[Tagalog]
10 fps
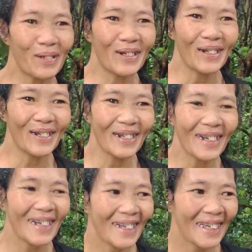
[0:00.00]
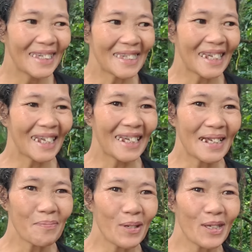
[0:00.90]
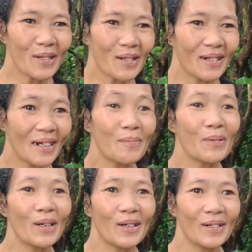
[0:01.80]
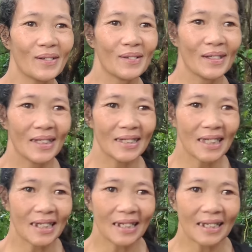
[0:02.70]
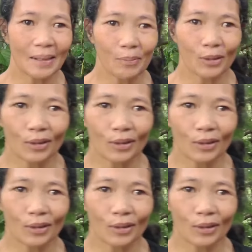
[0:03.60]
sarili na. Kasi sarili, sarili na, di ba? Nakakatuwa, di ba? Konting